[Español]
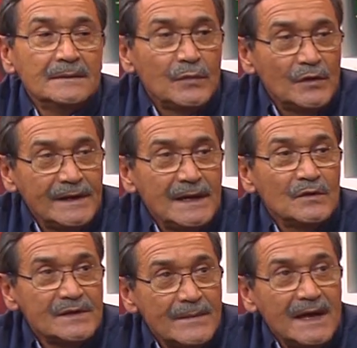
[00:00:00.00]

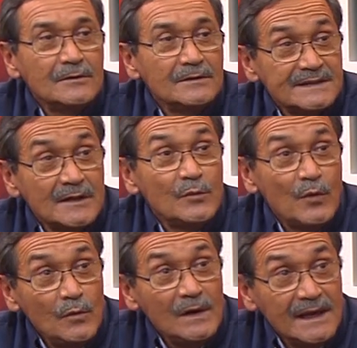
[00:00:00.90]
podríamos llamarlo de salud
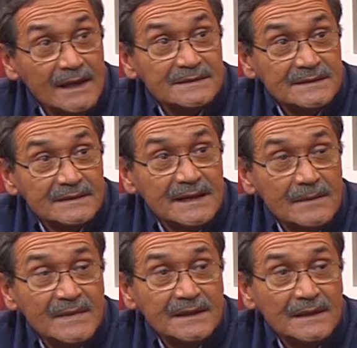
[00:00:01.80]
pública, si
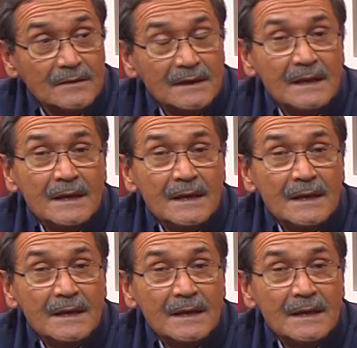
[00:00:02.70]
realmente lo,